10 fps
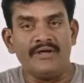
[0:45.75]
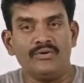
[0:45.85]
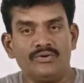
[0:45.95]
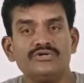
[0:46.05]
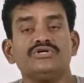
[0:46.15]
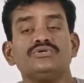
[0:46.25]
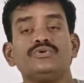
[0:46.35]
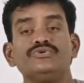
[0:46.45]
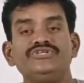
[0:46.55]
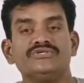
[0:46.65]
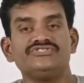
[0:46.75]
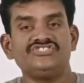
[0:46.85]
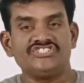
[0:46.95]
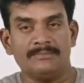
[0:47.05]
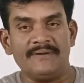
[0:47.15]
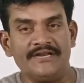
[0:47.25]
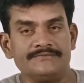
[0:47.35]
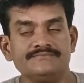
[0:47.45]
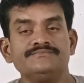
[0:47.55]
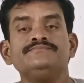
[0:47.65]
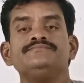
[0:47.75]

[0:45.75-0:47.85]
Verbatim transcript: మరో గుడ్ న్యూస్ చెప్పారు